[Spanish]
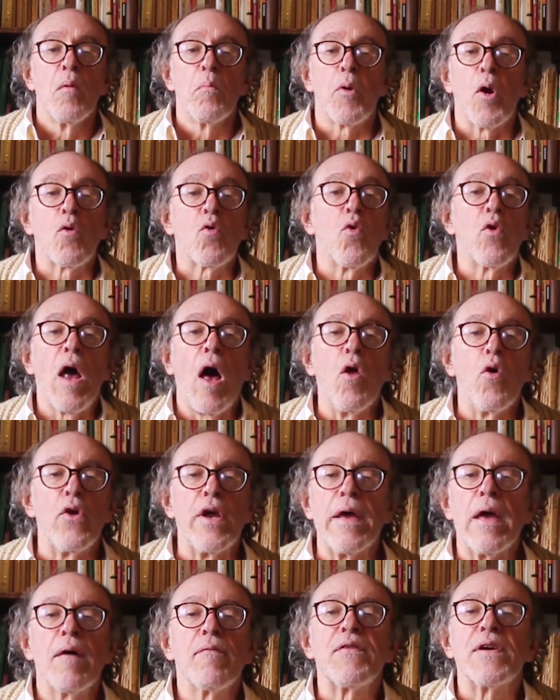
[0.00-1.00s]

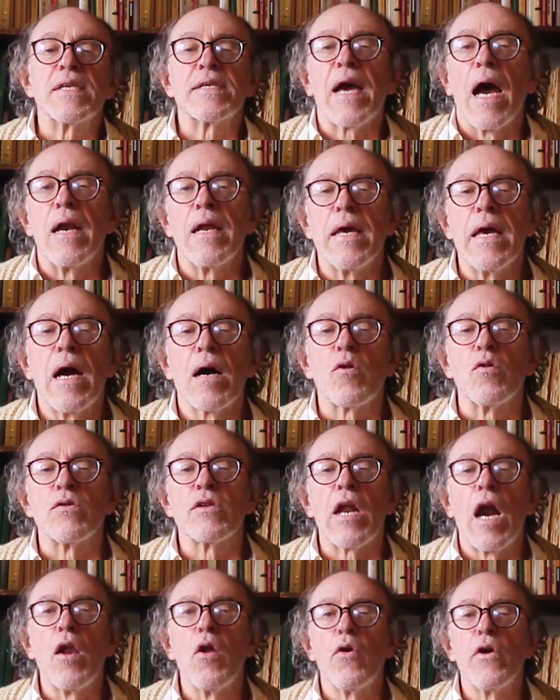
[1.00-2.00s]
Procuraduría, Fiscalía,
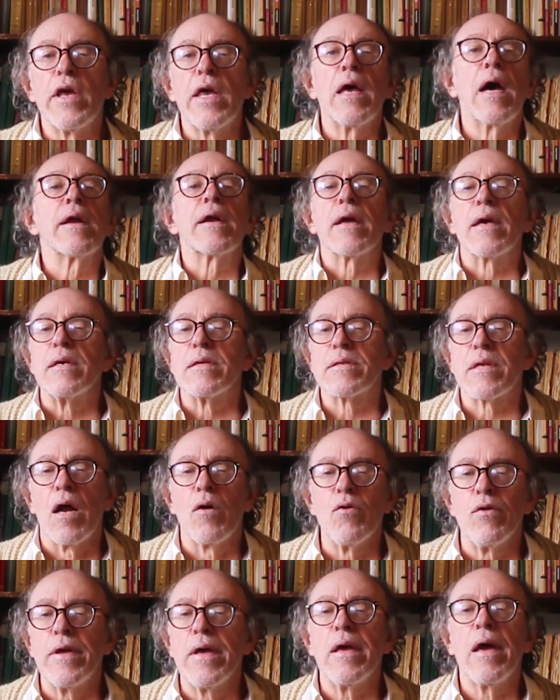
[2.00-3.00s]
Contraloría,
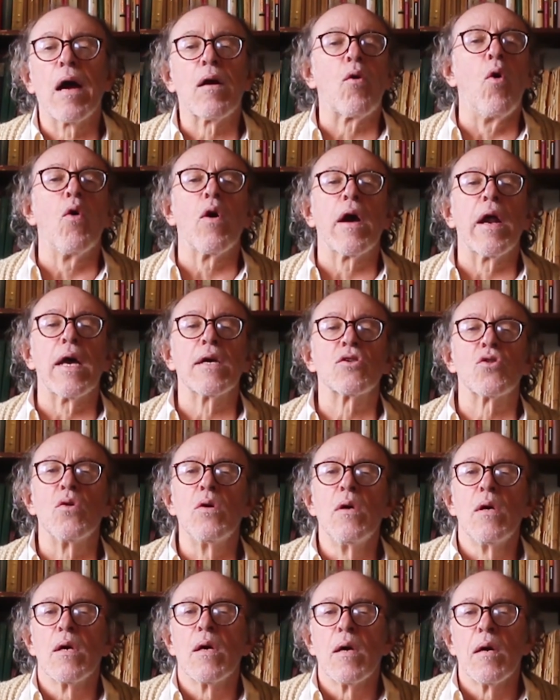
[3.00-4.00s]
Registraduría,
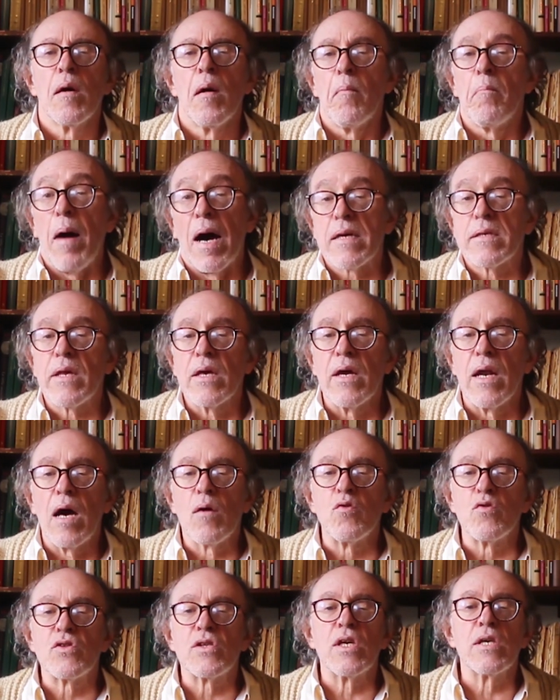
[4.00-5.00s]
Congreso, parte de
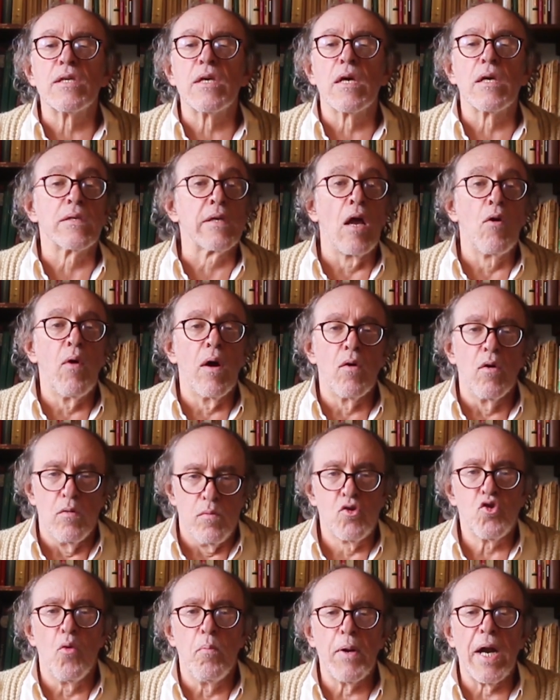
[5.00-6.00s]
la justicia y desde
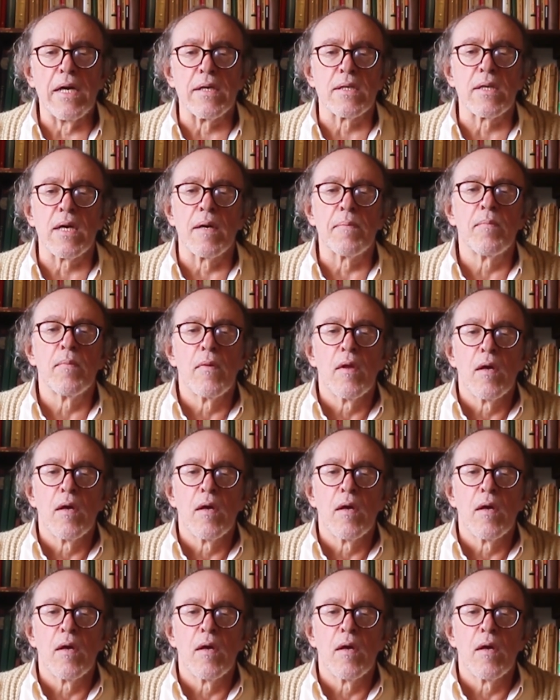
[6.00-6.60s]
luego su prensa.